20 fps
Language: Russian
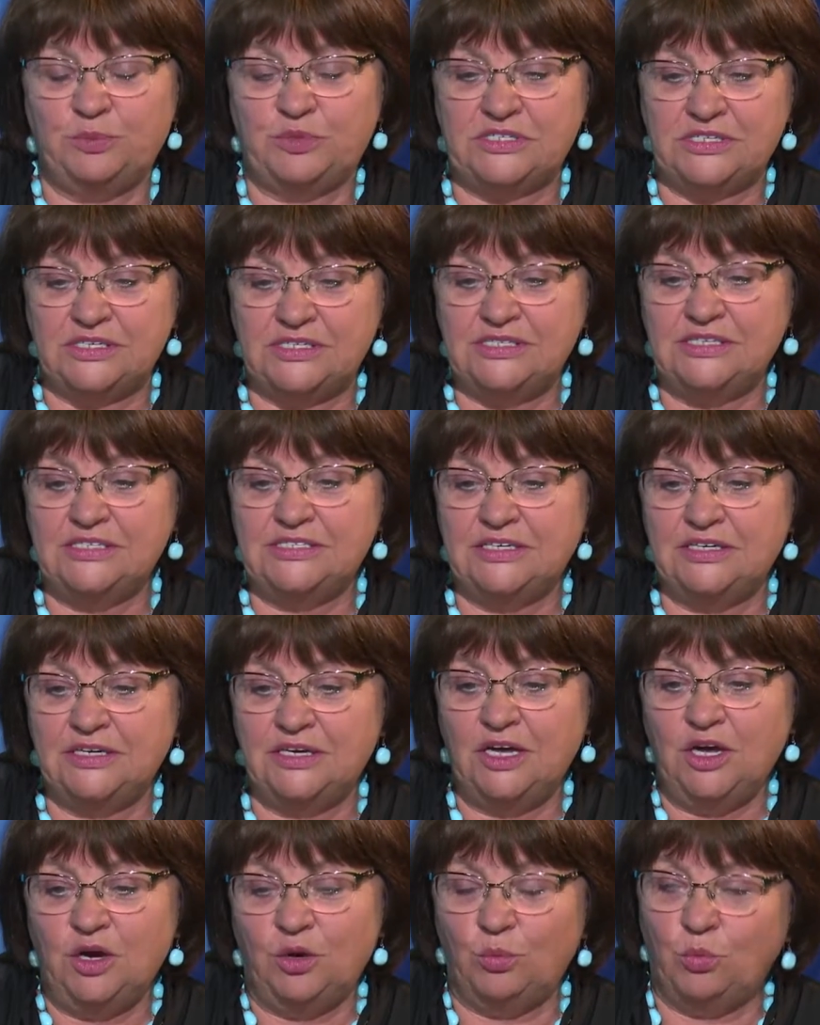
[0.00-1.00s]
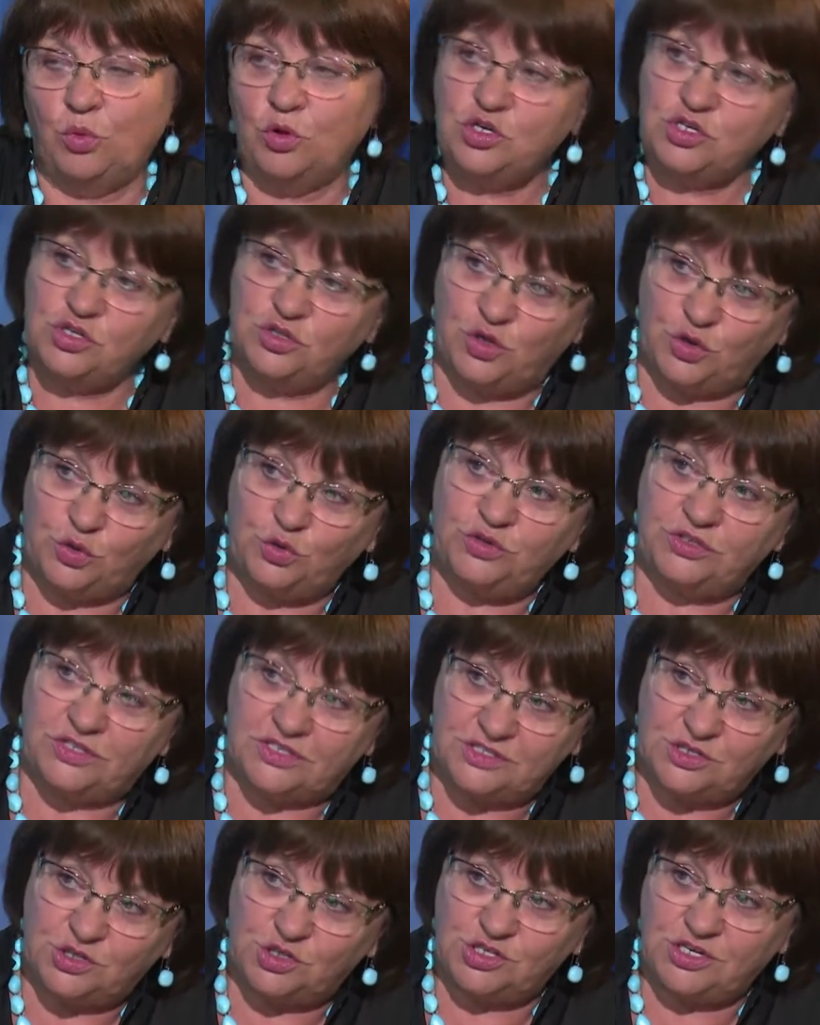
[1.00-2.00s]
посетителей больше трех
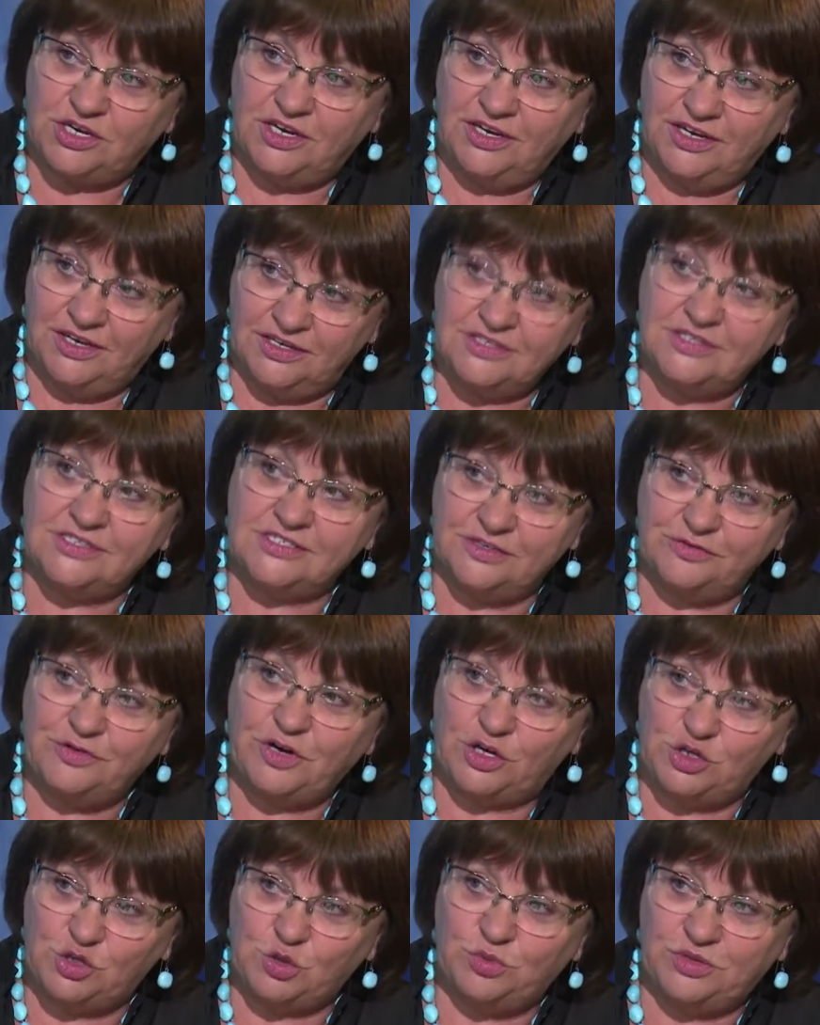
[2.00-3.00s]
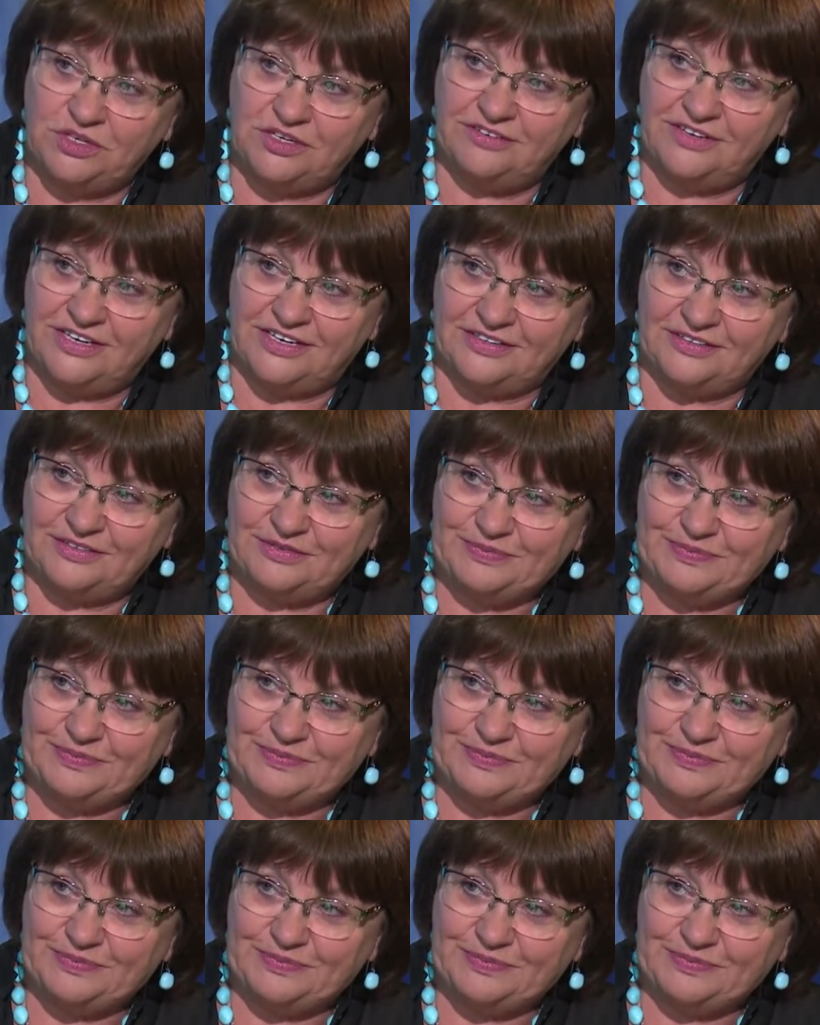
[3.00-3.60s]
тысяч. Эти цифры о чем-то говорят.